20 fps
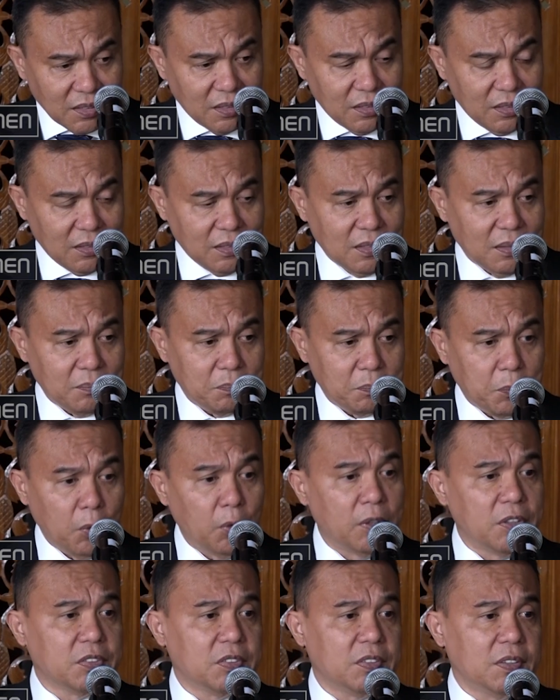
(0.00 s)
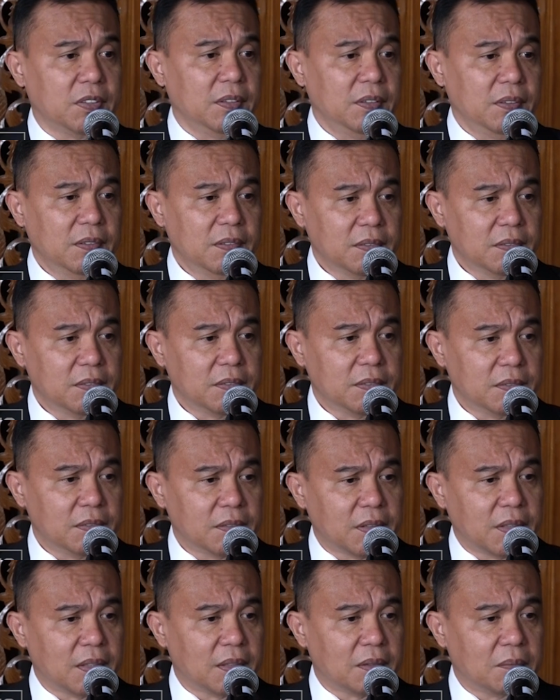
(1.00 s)
Uh, polisi
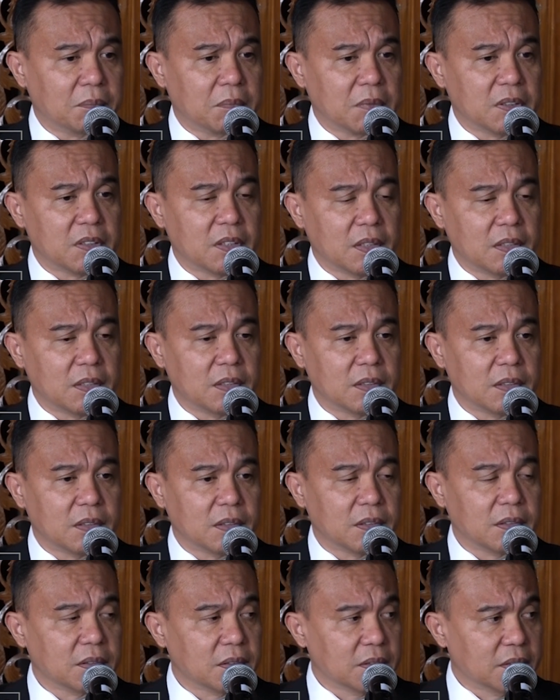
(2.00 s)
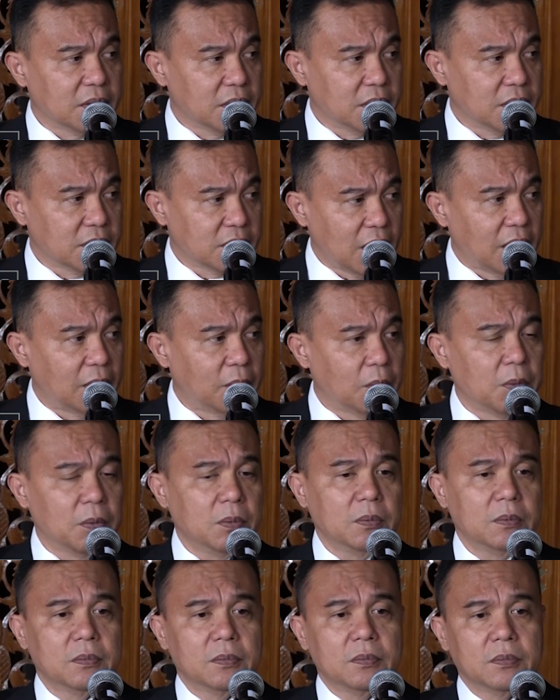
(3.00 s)
yang menjadi uh,
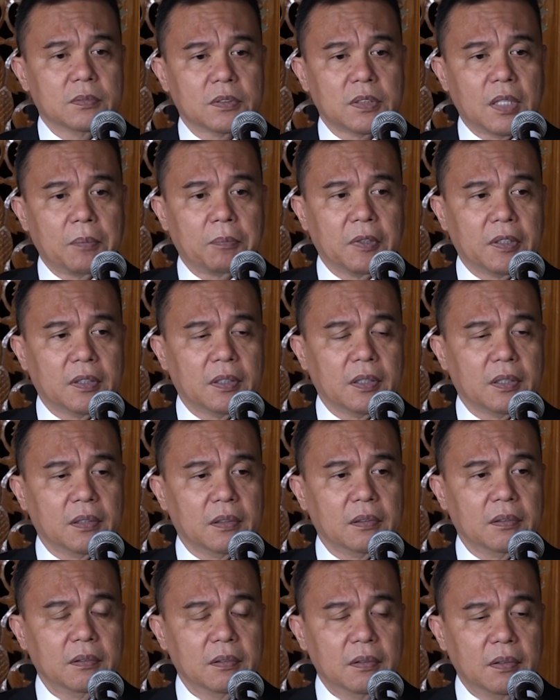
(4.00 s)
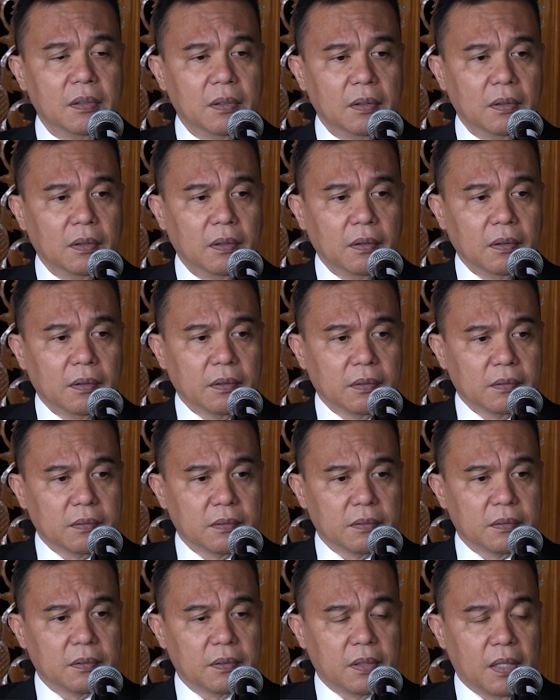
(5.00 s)
calo, saya pikir
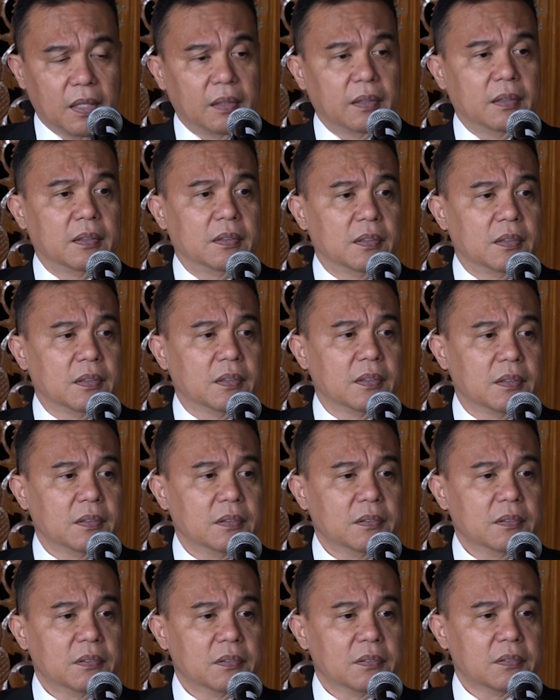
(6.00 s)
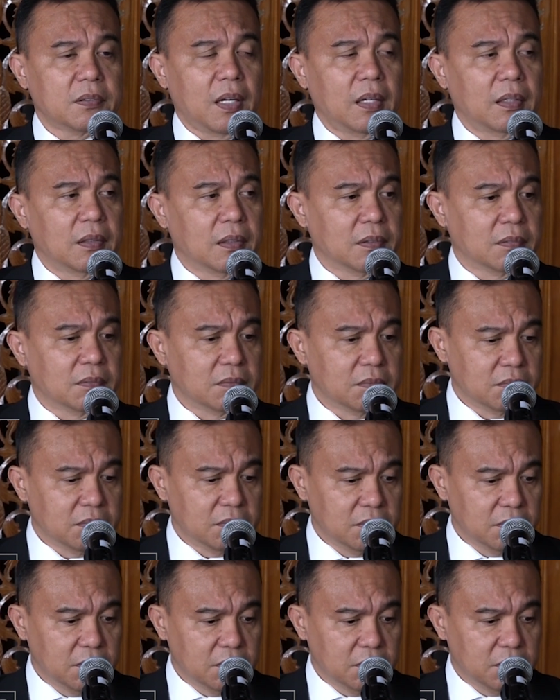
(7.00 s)
uh, hal ini sangat
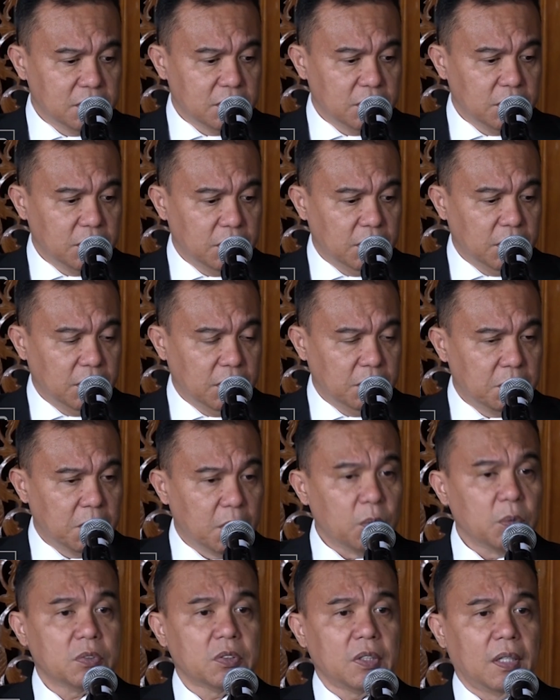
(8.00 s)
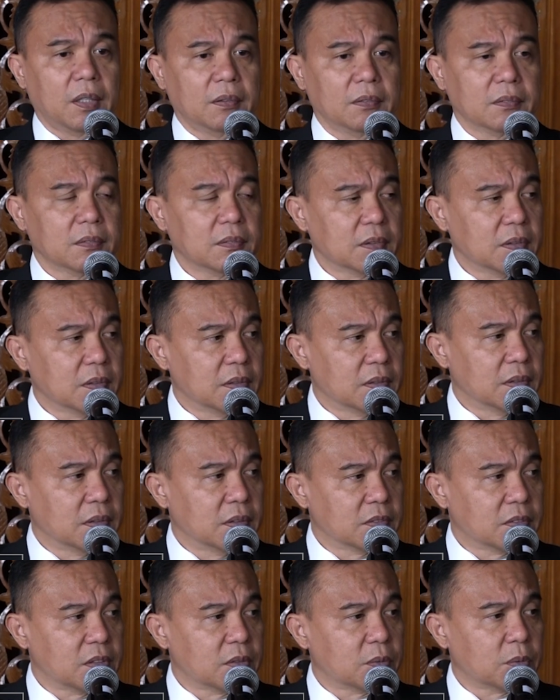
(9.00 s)
uh, merusak
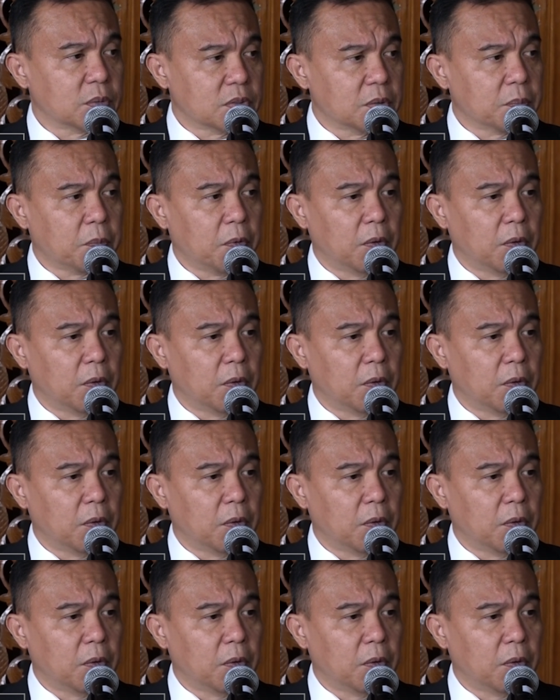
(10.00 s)
institusi